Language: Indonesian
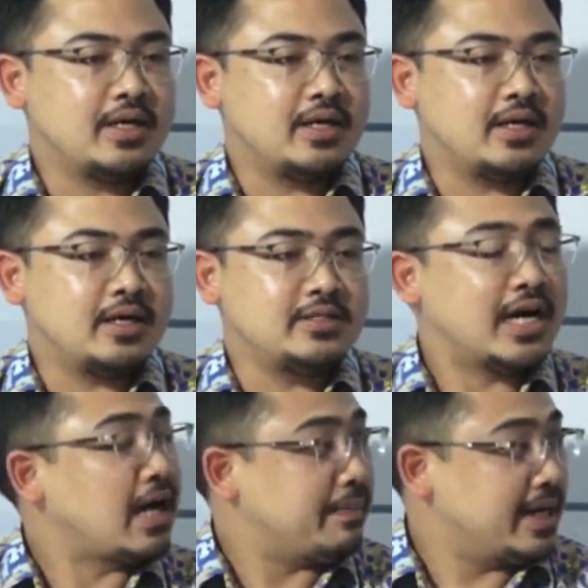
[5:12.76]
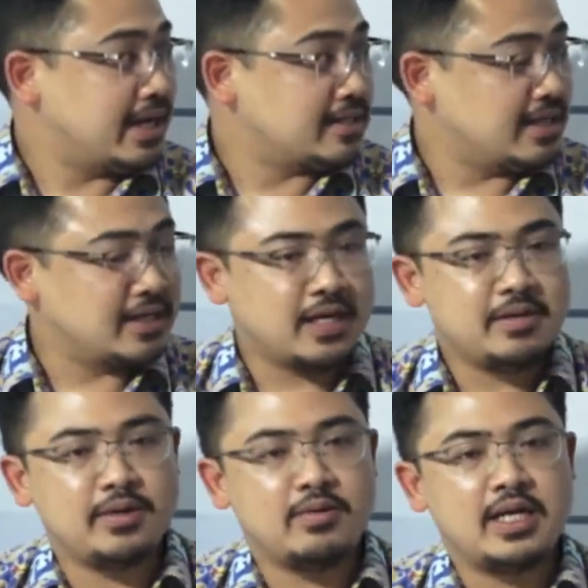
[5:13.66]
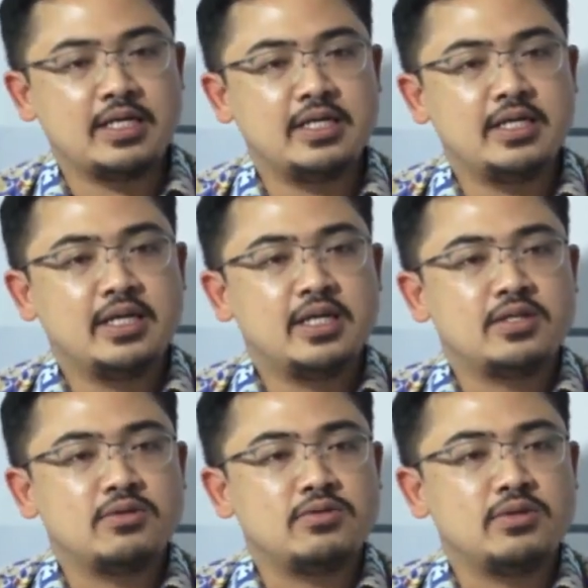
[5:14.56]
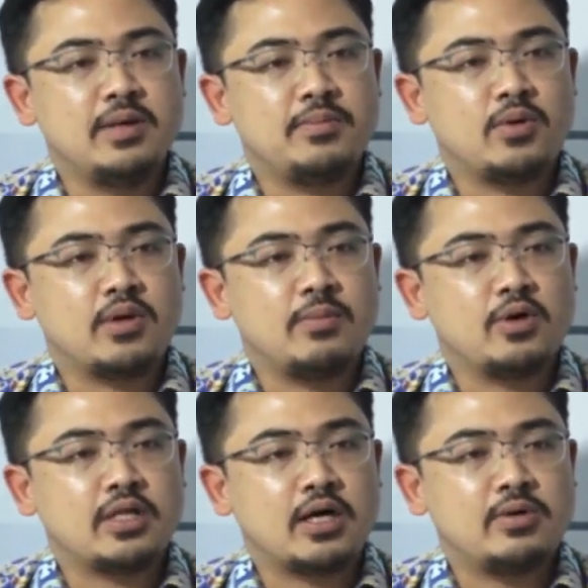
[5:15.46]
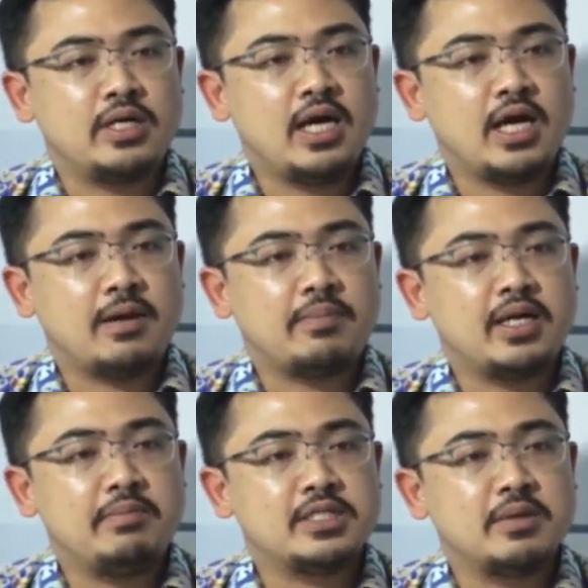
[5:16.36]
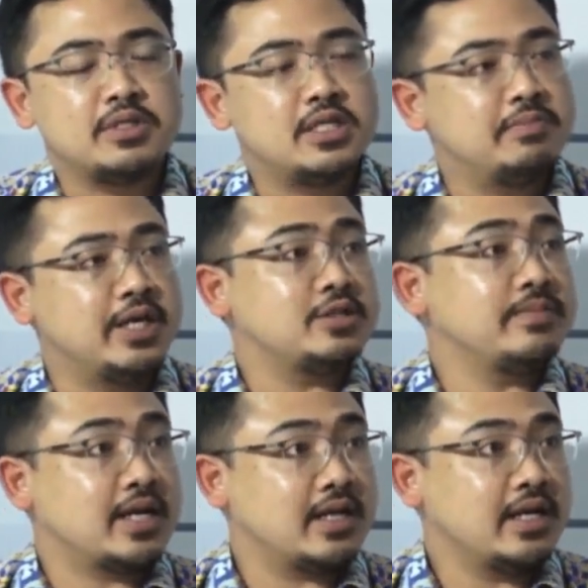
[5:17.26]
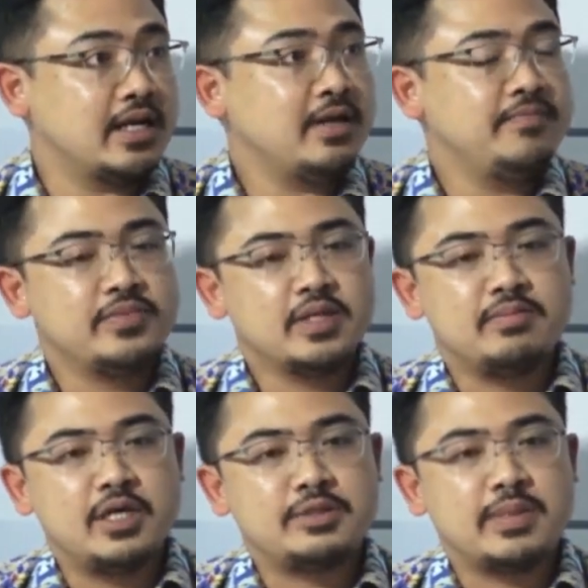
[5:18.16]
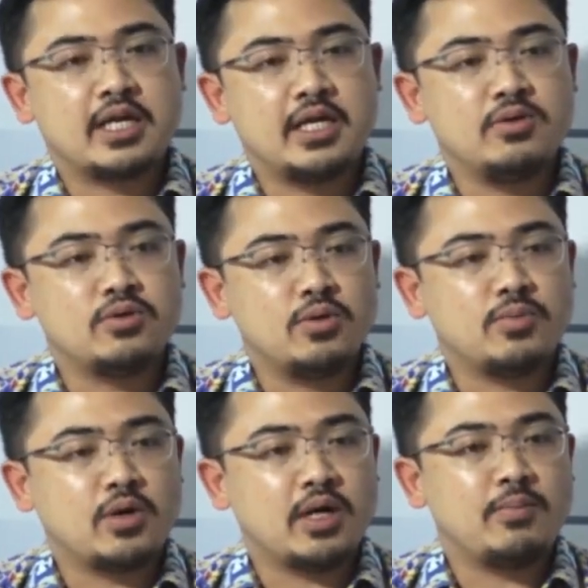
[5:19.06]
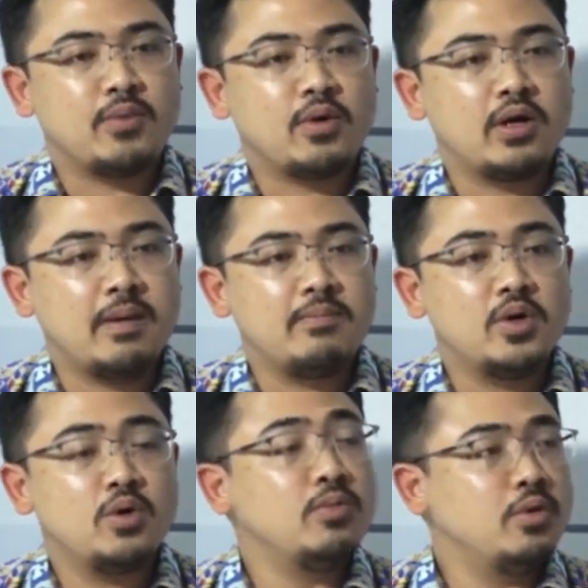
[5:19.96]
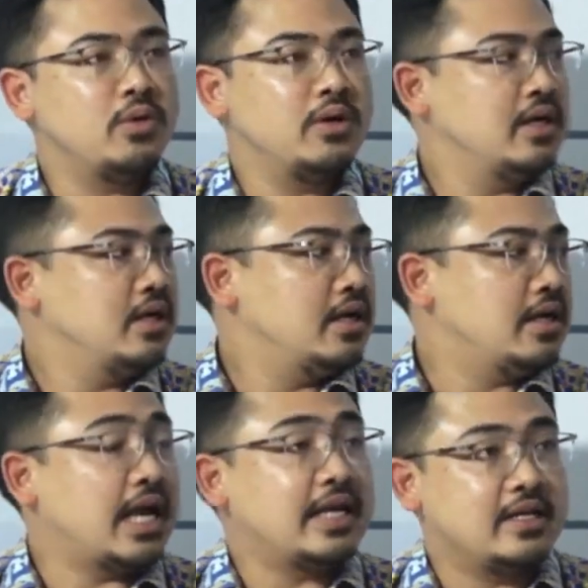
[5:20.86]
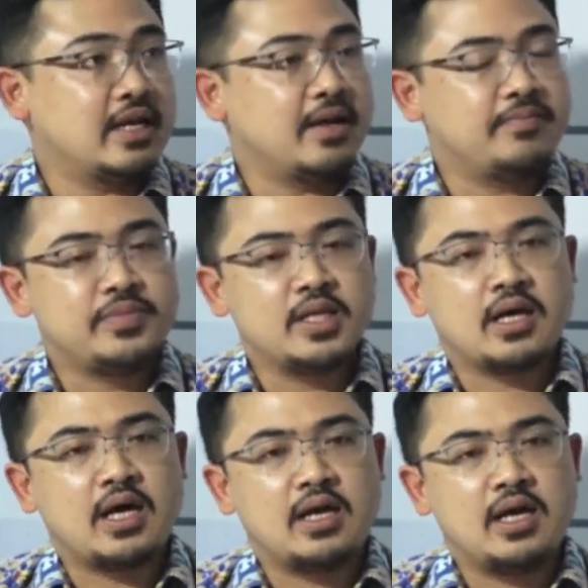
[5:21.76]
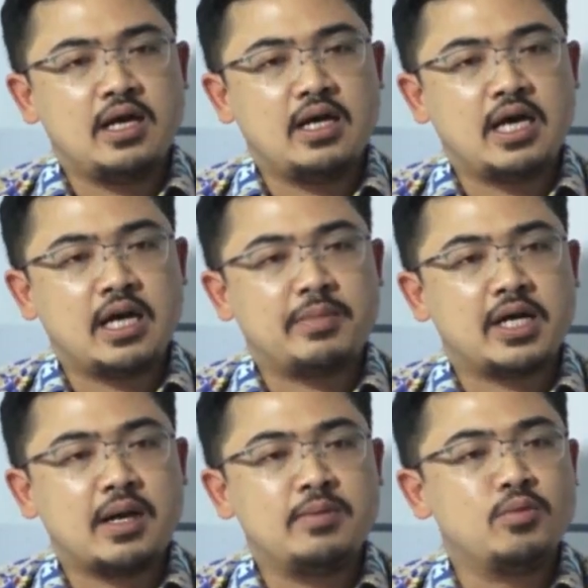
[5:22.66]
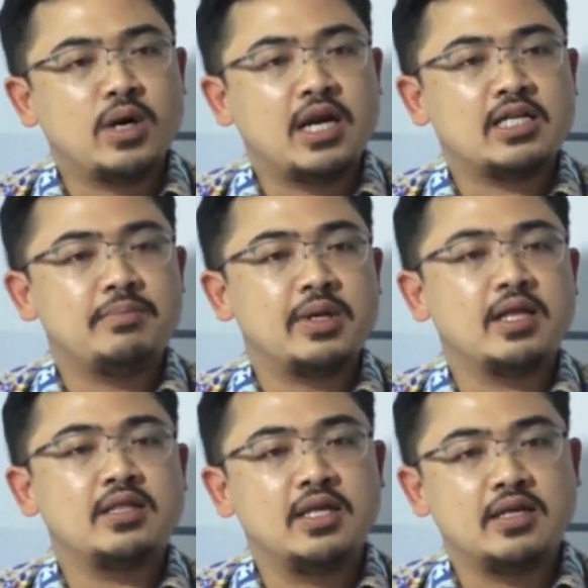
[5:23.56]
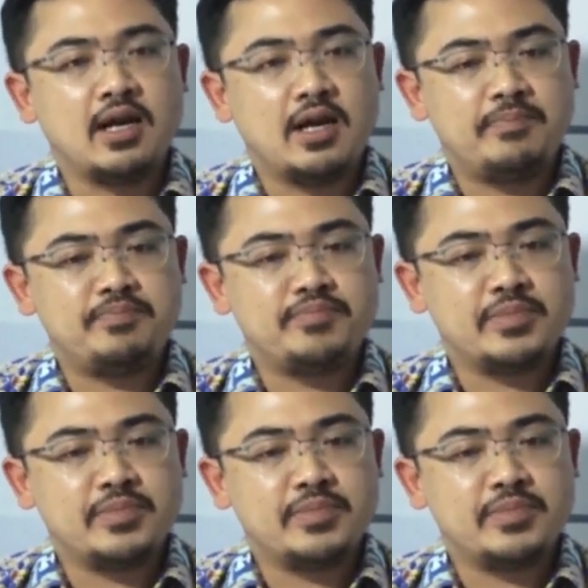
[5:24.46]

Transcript: uh, jangka pendek saja Pak Wali tentunya program Kotaku ini harapannya bisa menjadi benchmarking ya benchmarking untuk program-program kumuh lainnya karena harapan kami bukan hanya berhenti dalam